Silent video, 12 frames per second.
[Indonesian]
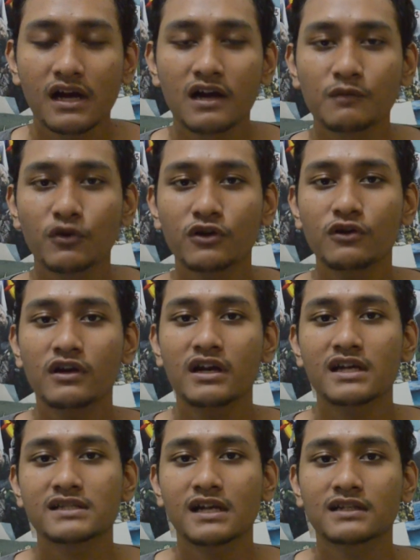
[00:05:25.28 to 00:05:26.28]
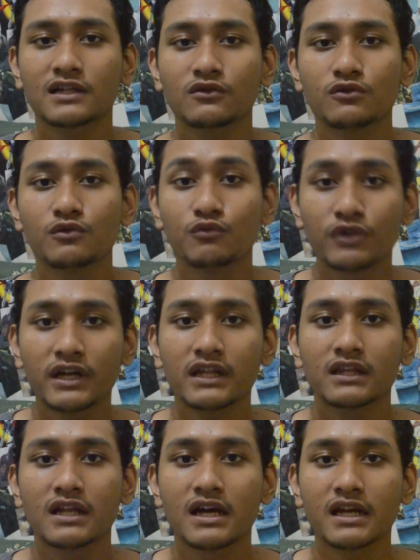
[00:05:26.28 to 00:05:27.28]
Carl Mordo adalah salah satu
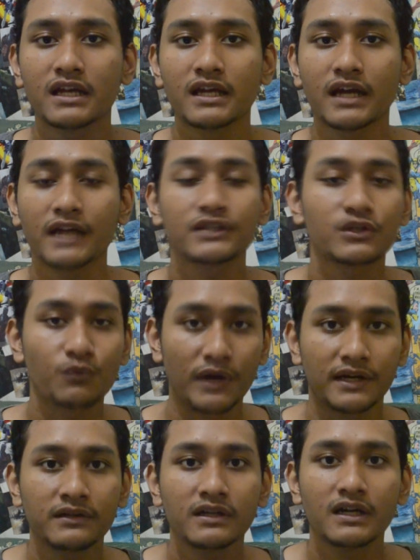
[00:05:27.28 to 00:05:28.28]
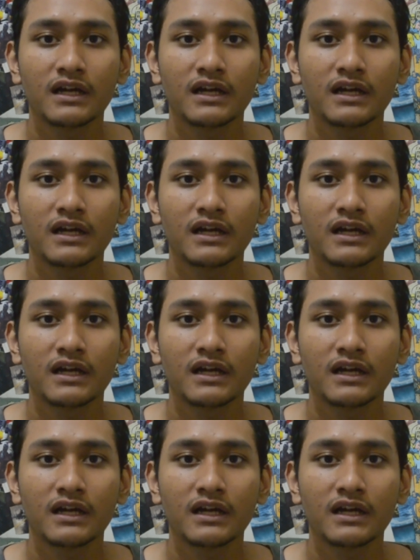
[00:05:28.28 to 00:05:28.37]
murid dari ancient one